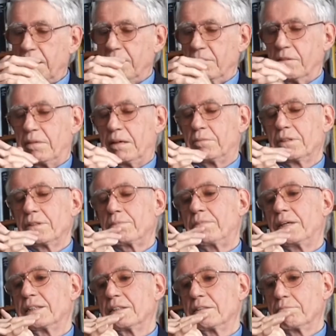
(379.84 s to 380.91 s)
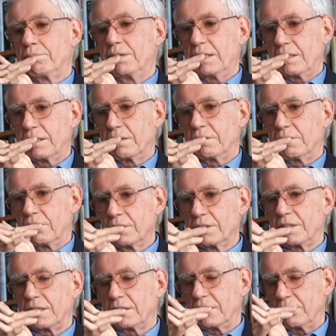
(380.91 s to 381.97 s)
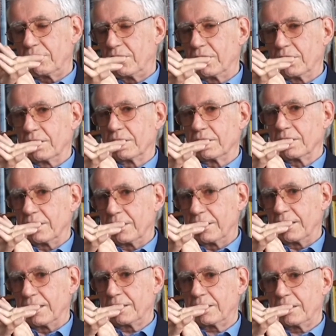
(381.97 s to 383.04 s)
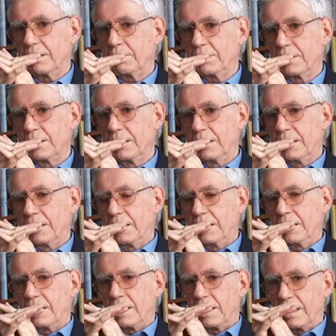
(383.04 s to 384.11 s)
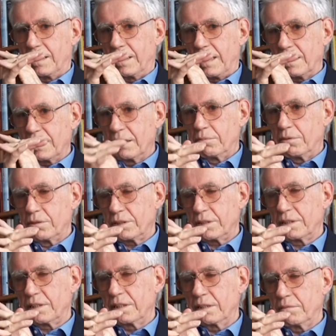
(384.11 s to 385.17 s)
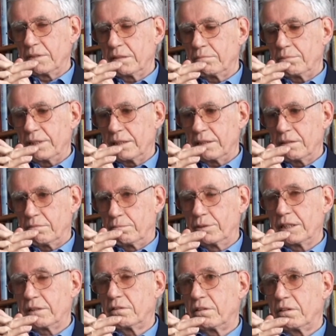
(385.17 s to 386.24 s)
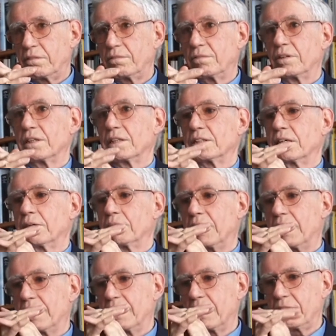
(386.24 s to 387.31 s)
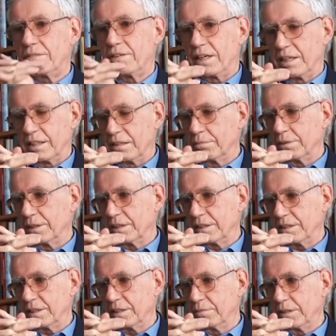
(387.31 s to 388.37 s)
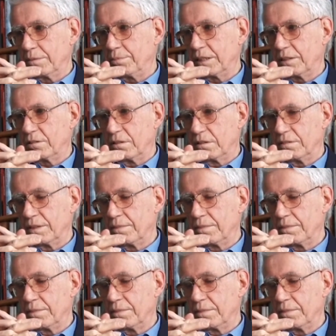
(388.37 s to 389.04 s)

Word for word: So, man muss bei diesem Peak grundsätzlich Folgendes sehen. Es gibt einen angebotsgetriebenen Peak-Kurven und es gibt eine nachfragegetriebene Peak-Kurve.